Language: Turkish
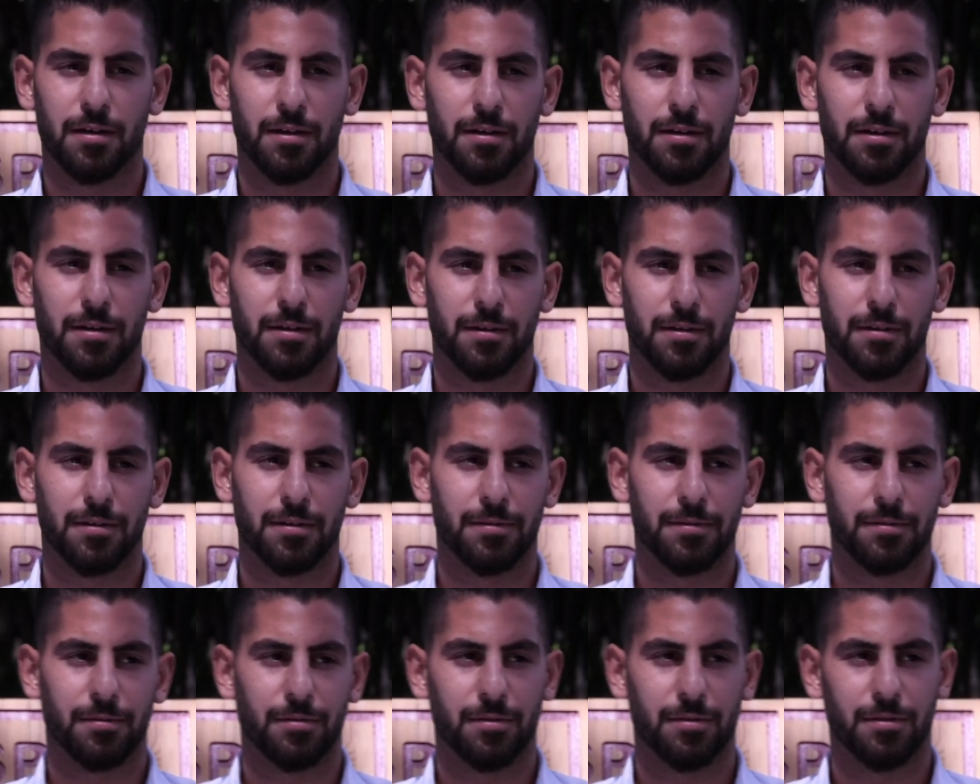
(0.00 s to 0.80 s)
E,
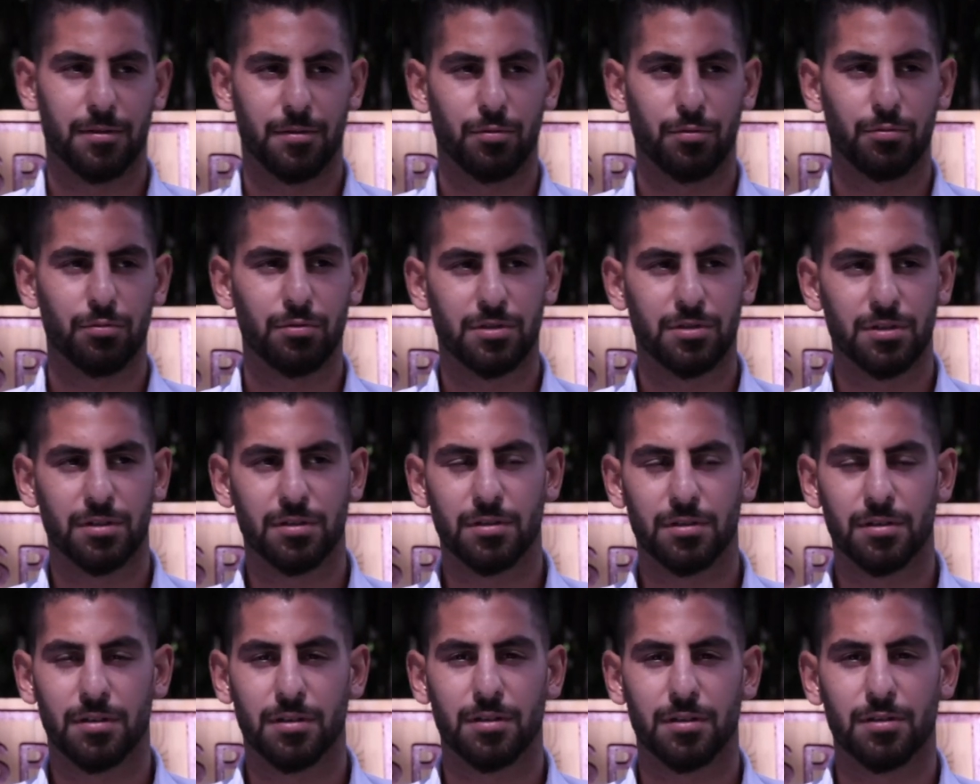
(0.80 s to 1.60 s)
onun
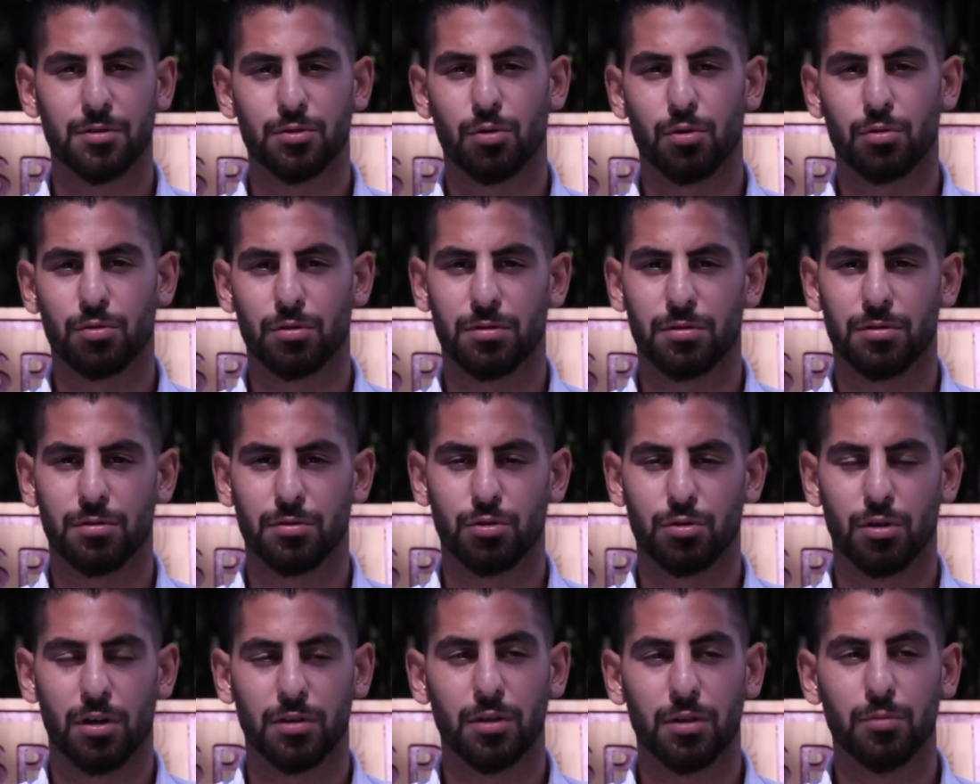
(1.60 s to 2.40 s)
için e, çok
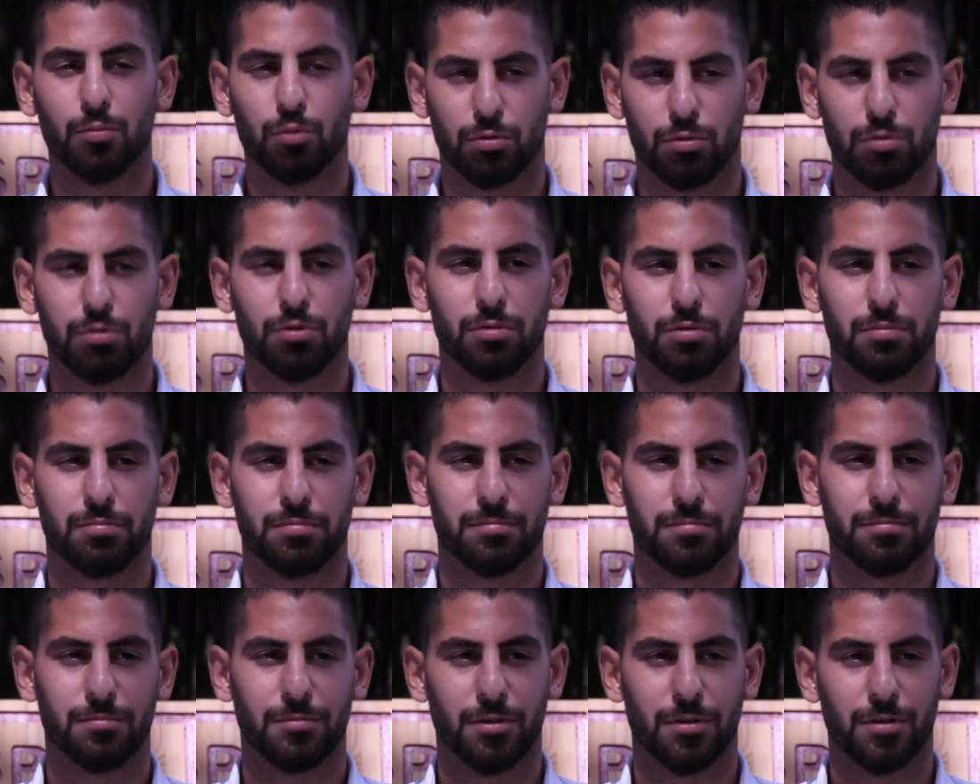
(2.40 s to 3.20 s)
e, şu anda mutluyum.
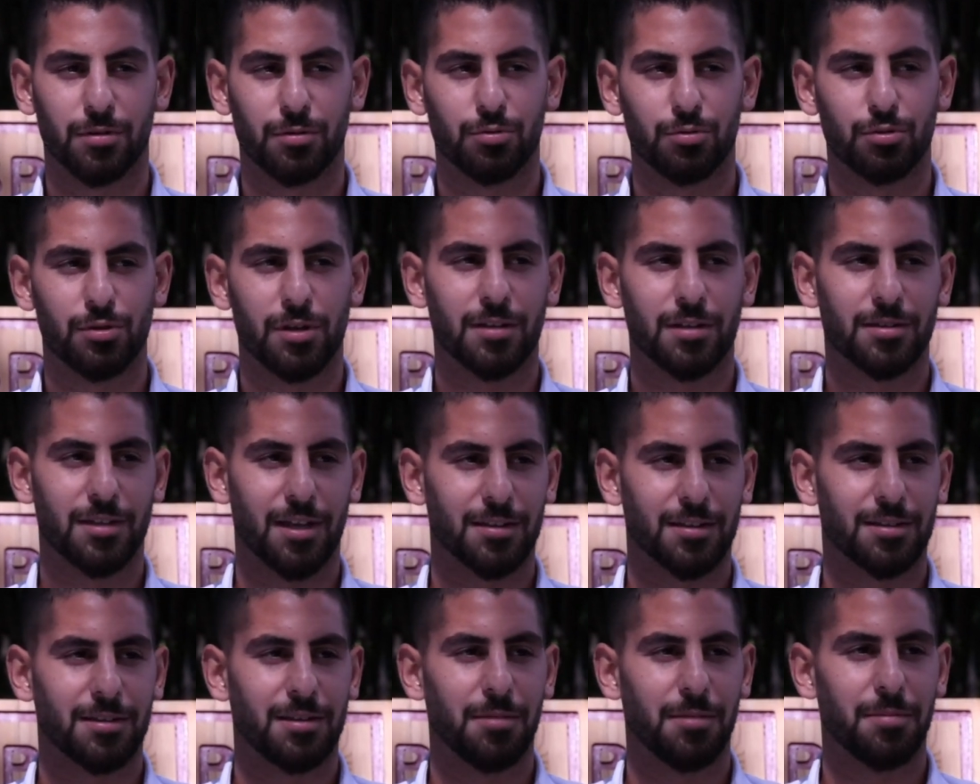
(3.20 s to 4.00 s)
E, güzel
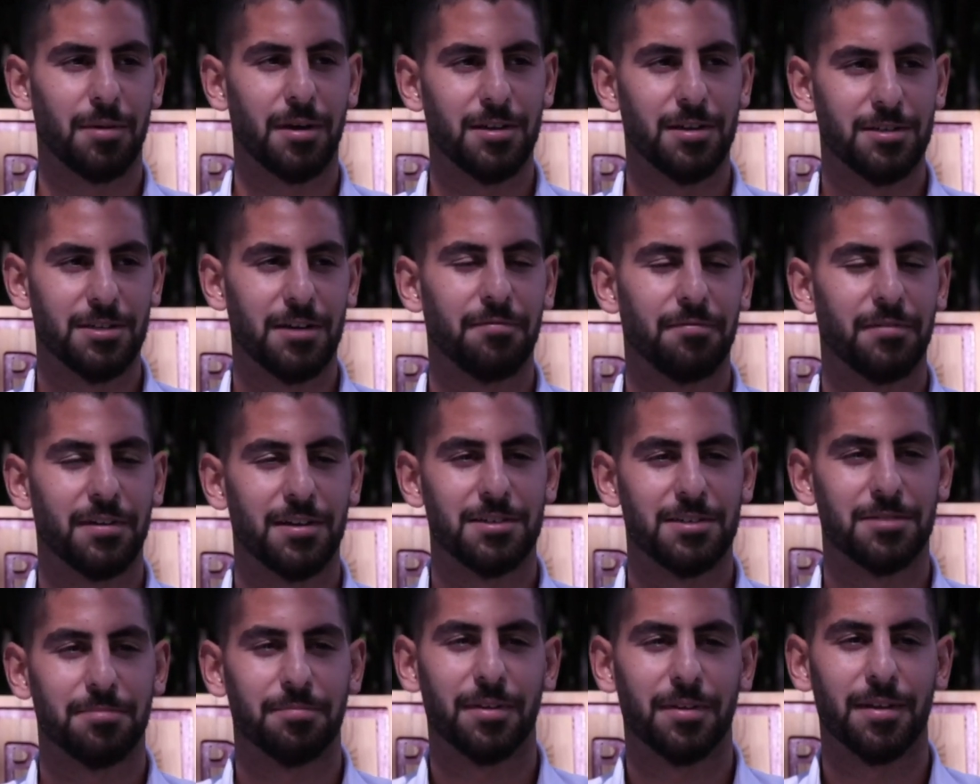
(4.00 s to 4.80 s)
tatlı da bir heyecan
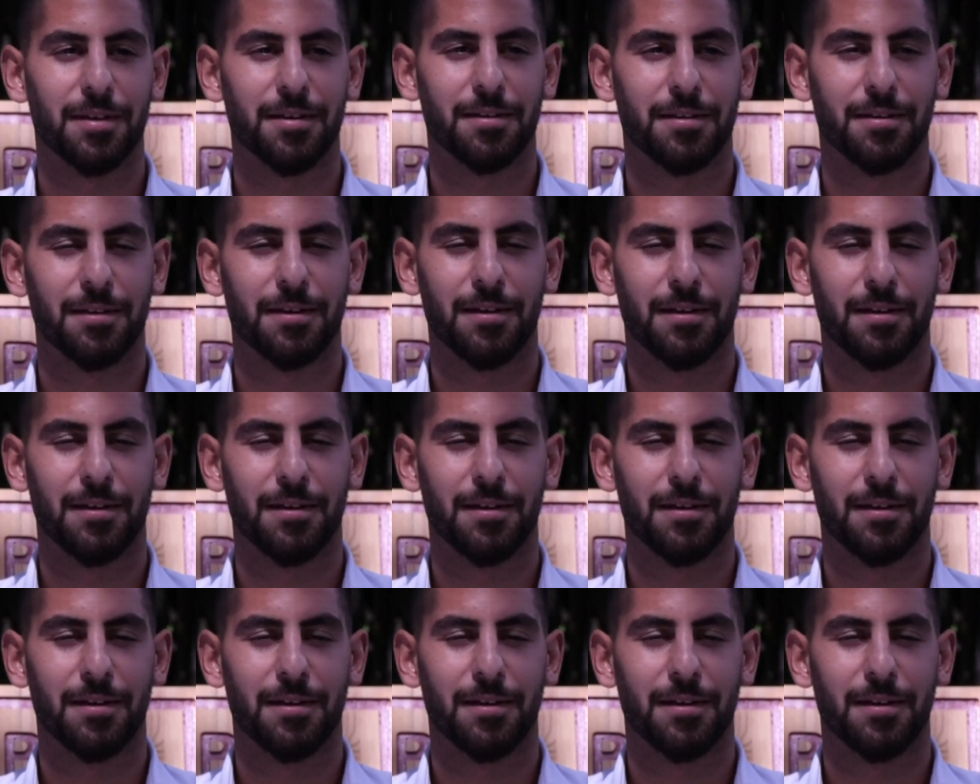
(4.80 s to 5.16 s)
var içimde.